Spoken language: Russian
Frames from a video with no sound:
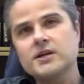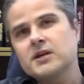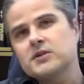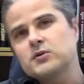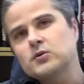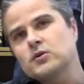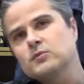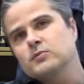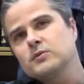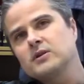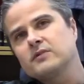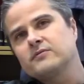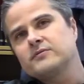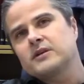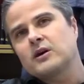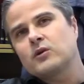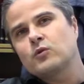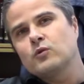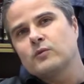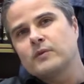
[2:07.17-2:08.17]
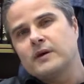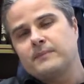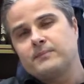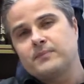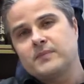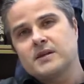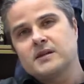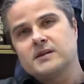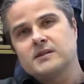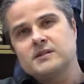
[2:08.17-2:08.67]
которое было
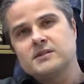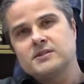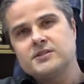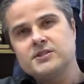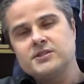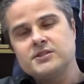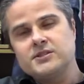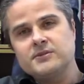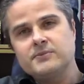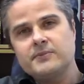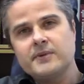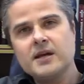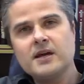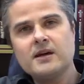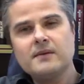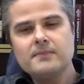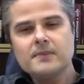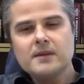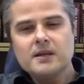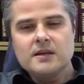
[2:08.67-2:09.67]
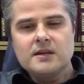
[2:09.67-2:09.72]
2 сентября,